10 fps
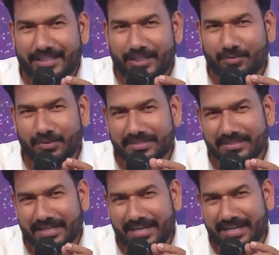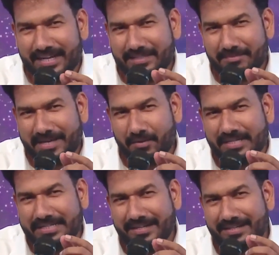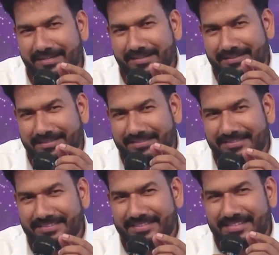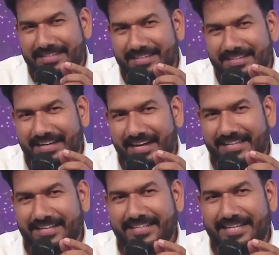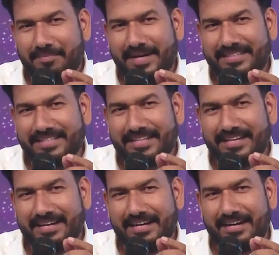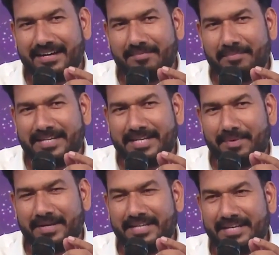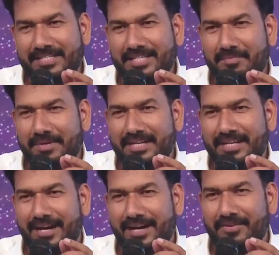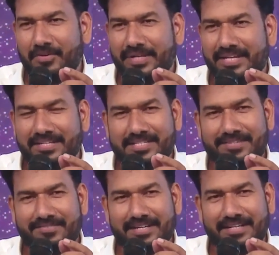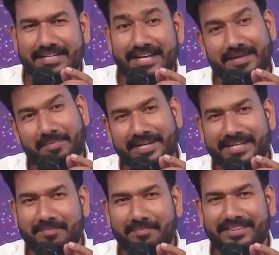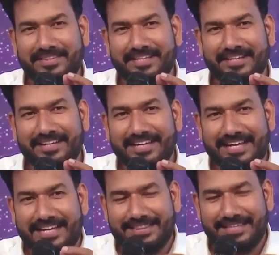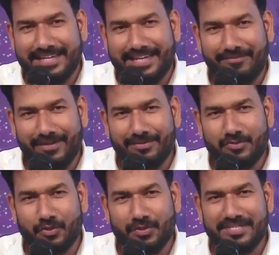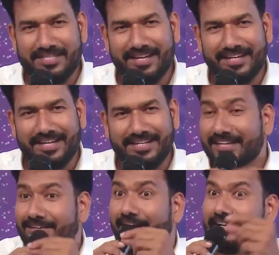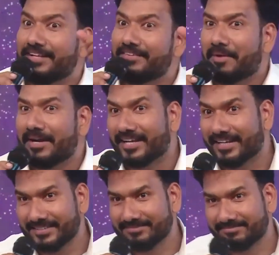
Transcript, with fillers: ஏதோ ஒரு அது மேல ஒரு நெருடல் இருக்கு அதனாலதான் தான் நீங்க பாத்தீங்கன்னா மீட்கப்பட்ட ரட்சிக்கப்பட்ட ஆவிக்குரிய கிறிஸ்தவர்கள் நிறைய பேரை நீங்க பார்த்தீங்கன்னா தான் எவ்வளவு சொகுசா இருக்குன்றதை காட்டவே மாட்டாங்க